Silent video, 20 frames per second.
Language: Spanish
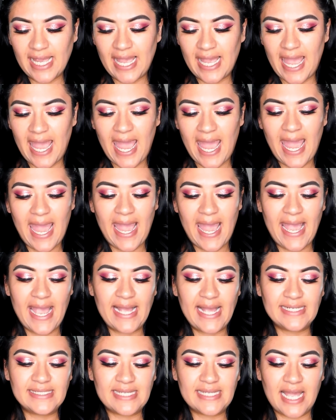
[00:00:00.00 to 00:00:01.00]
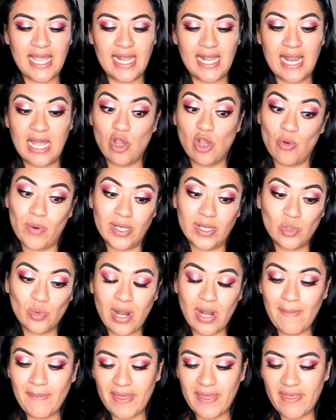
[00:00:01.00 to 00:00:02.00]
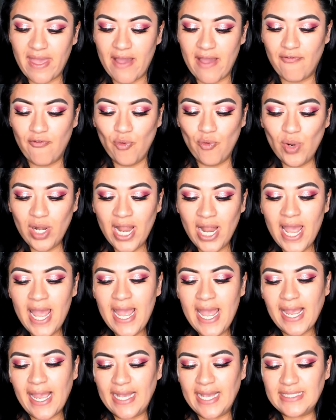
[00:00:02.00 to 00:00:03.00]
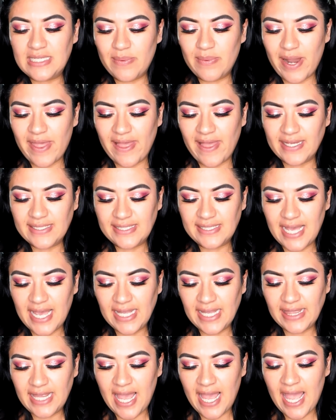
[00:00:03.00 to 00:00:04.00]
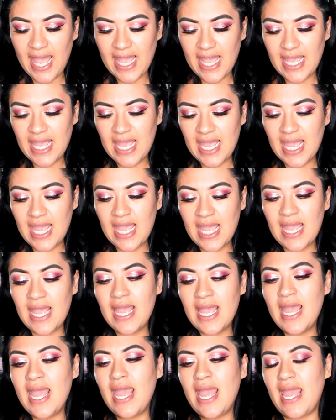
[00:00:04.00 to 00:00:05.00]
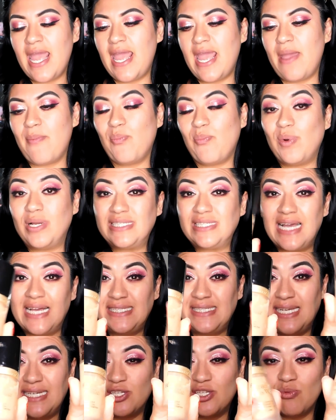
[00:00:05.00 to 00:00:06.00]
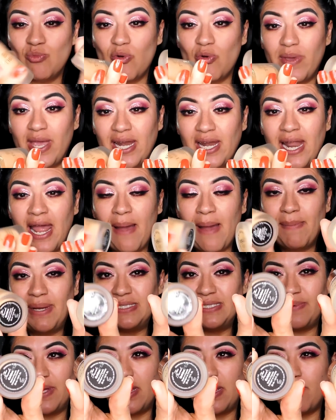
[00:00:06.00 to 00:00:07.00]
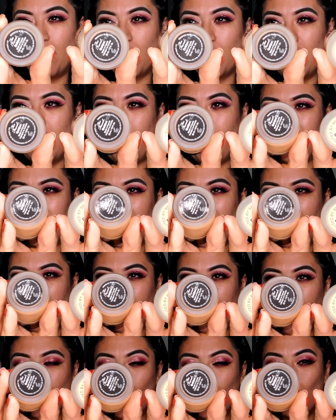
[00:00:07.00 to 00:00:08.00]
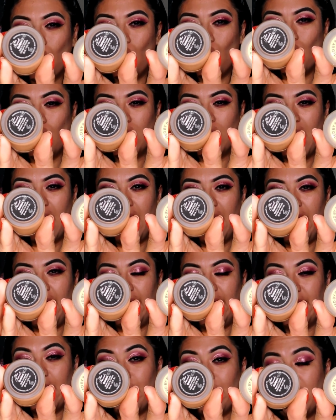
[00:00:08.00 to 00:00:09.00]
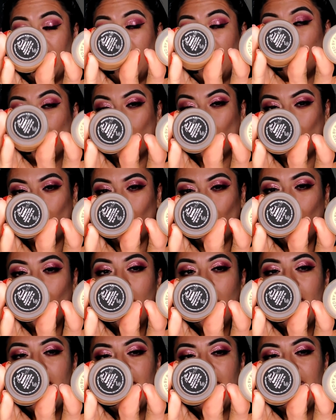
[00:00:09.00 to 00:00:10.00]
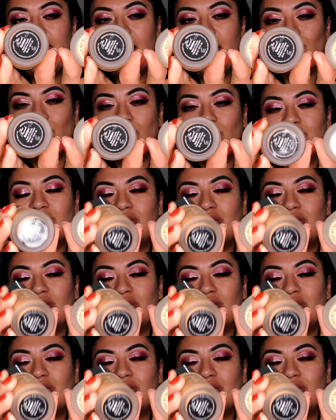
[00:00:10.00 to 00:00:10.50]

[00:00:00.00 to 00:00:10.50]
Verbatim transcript: que es eh, la cobertura media full, que es libre de aceite y... Eh, pues así es como viene, ambas vienen por la parte de abajo con eh, también el tono y algunos